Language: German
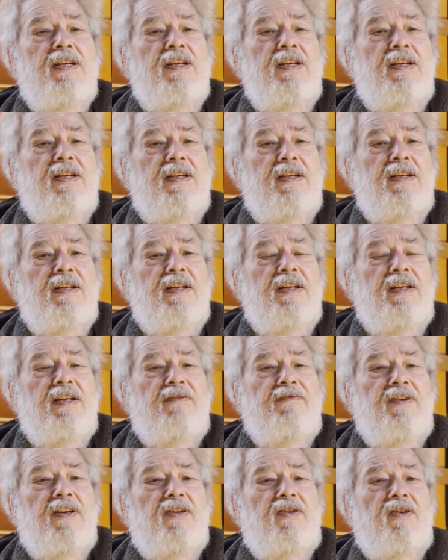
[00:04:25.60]
äh, in
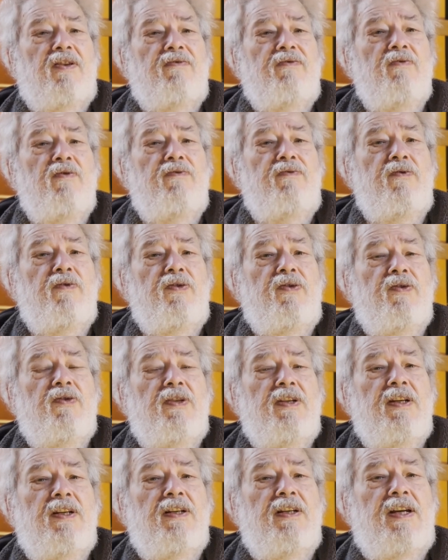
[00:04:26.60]
der Wirtschaft nur
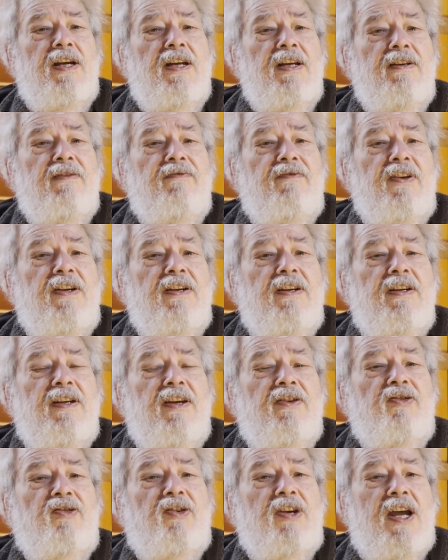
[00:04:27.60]
funktionieren kann, wenn
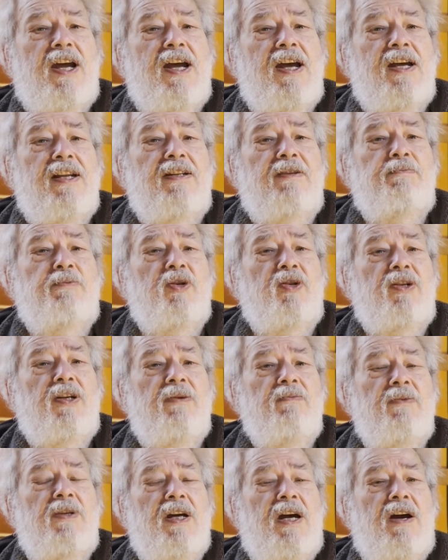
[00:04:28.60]
der Staat
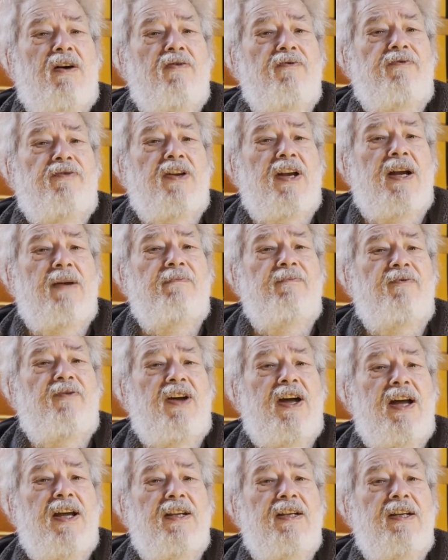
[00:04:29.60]
bestimmte Aufgaben
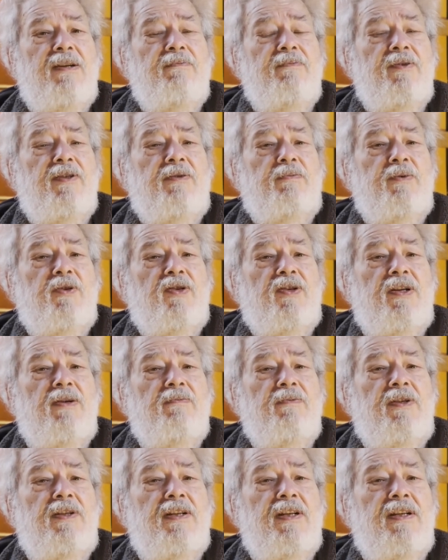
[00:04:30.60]
wahrnimmt,
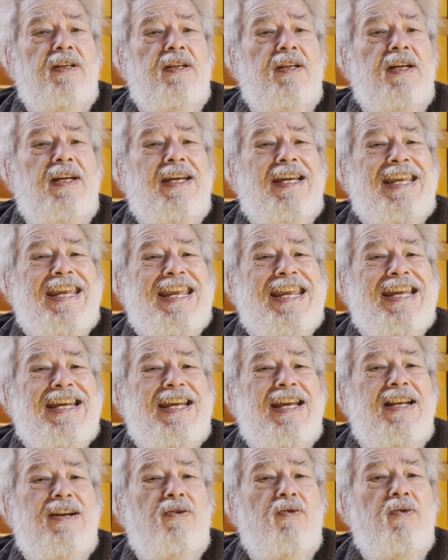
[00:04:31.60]
bestimmte
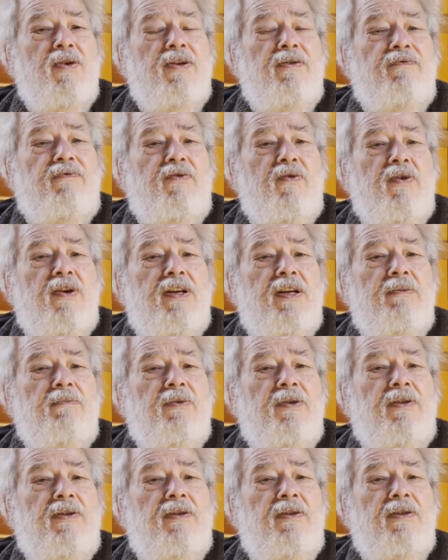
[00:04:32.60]
Regelungen
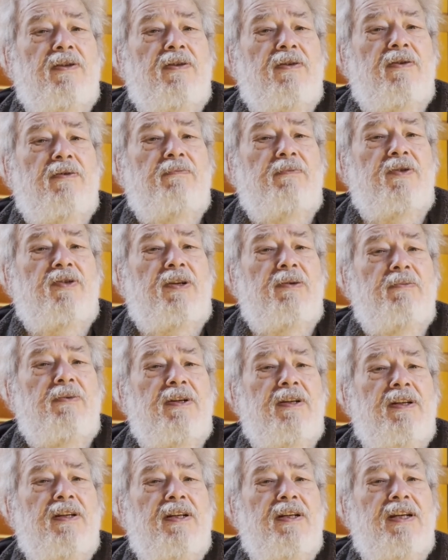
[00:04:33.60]
vornimmt, äh,
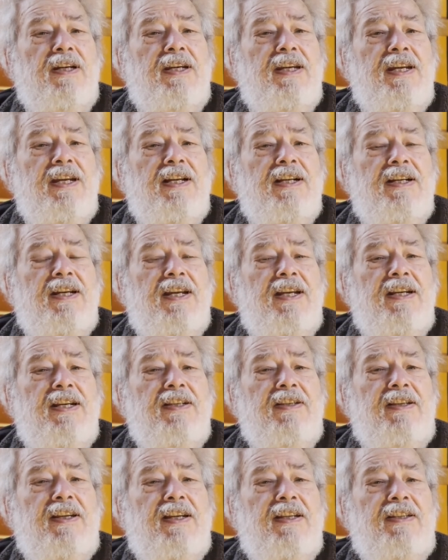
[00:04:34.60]
bestimmte Regeln
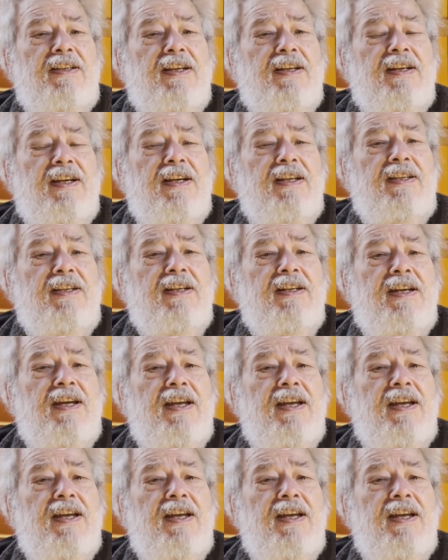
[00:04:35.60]
erlässt, etc. etc.